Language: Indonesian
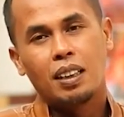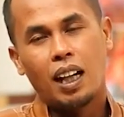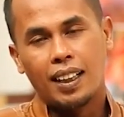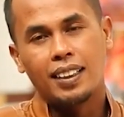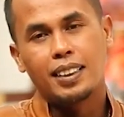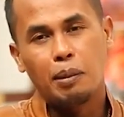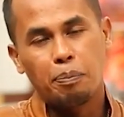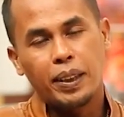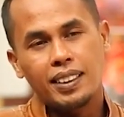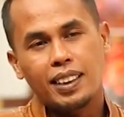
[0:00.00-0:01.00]
Akan
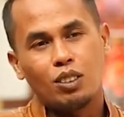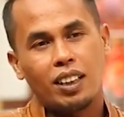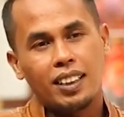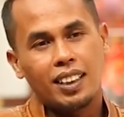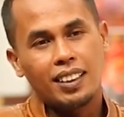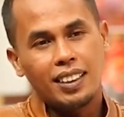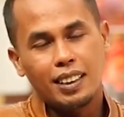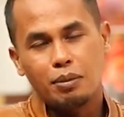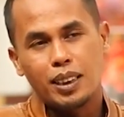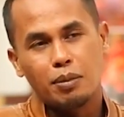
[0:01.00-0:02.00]
sampai satu hari nanti
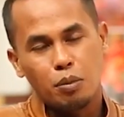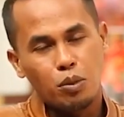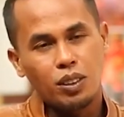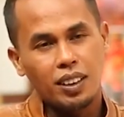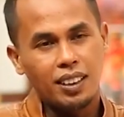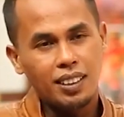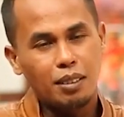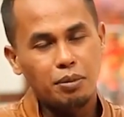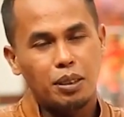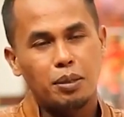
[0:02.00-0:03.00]
saya bisa membuktikan
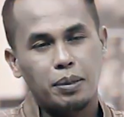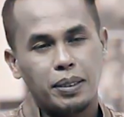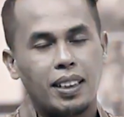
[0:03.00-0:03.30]
saya bisa masak.